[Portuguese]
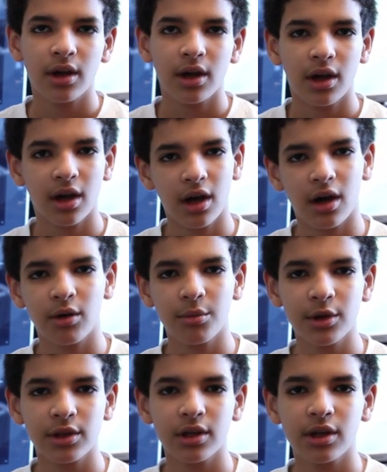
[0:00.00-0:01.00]
é,
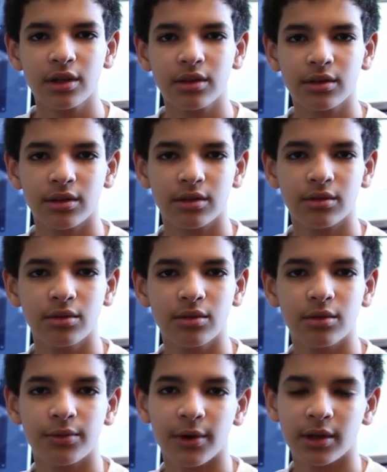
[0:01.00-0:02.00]
algumas dicas
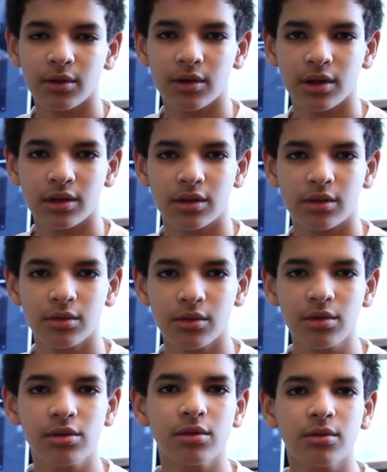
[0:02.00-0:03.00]
do Final Cut
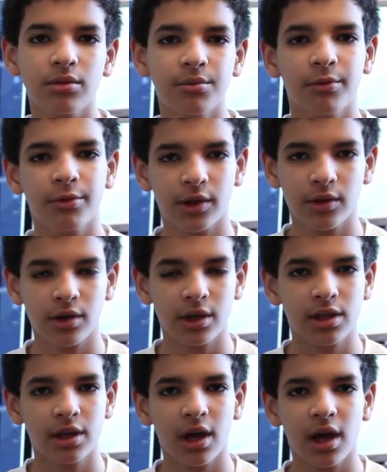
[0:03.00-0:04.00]
Studio, Final
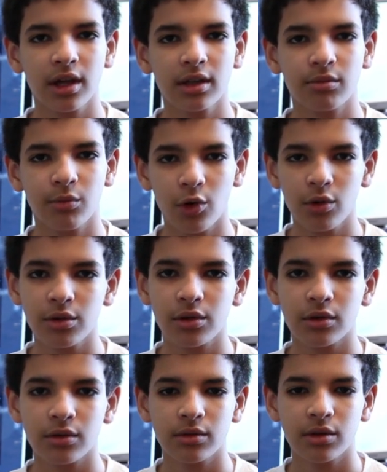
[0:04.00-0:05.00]
Cut X,
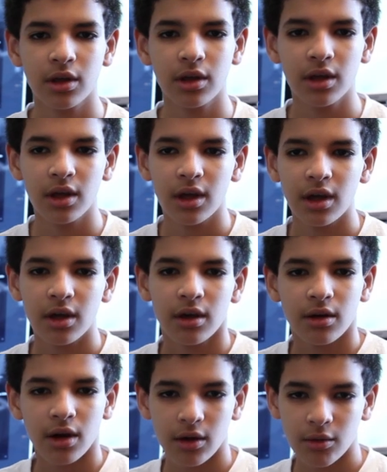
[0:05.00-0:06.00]
Motion,
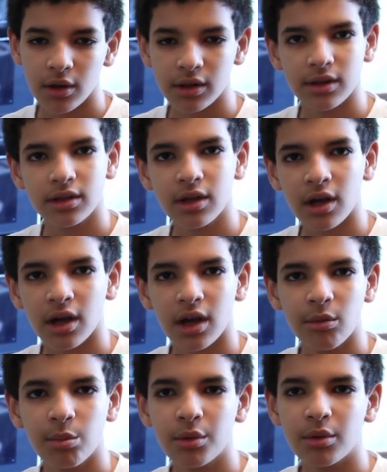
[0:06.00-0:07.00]
coisas da
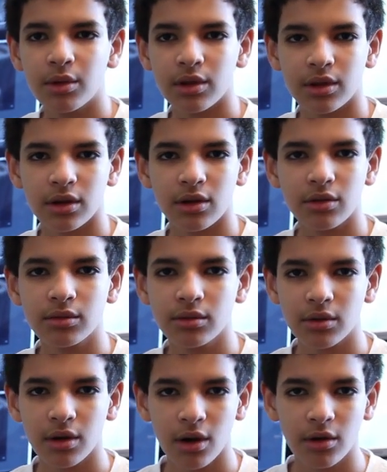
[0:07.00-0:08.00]
Apple em geral,
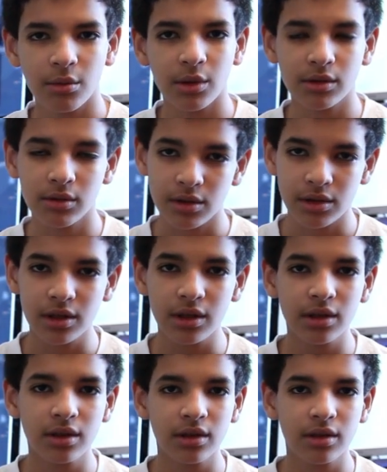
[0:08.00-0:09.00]
algumas
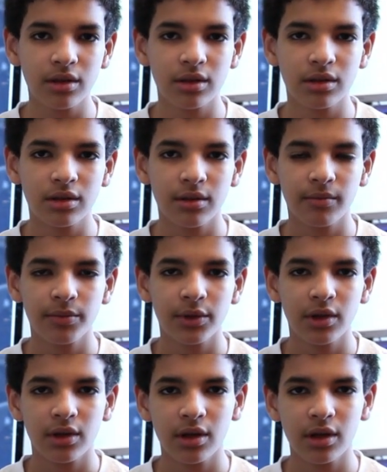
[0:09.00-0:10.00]
notícias
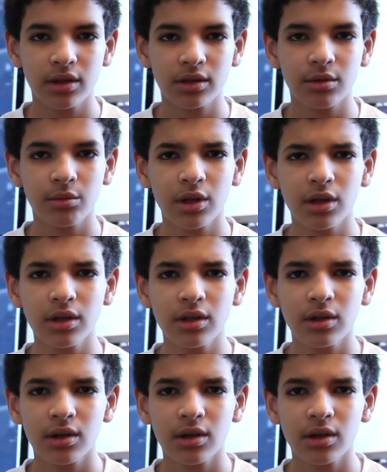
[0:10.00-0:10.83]
e também